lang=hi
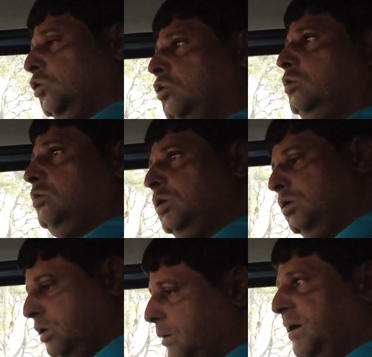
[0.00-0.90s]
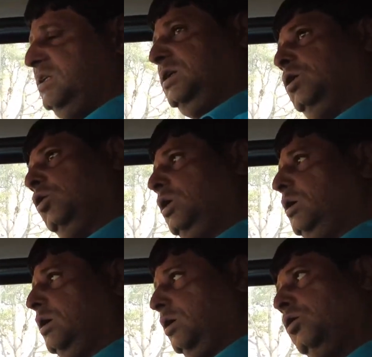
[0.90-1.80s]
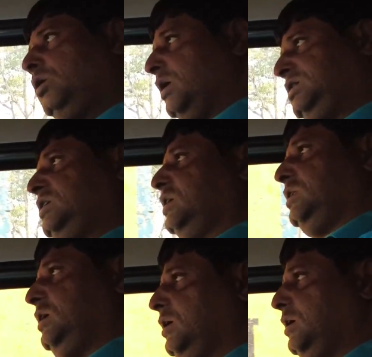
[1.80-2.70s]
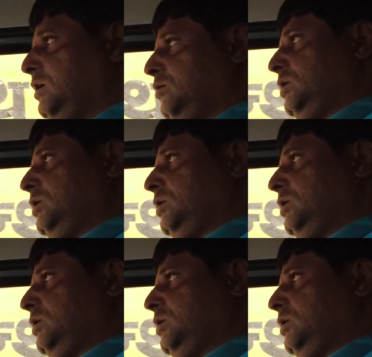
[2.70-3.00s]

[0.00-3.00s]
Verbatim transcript: और कबानी से लोडिंग अनलोडिंग अच्छी चलती है गाड़ी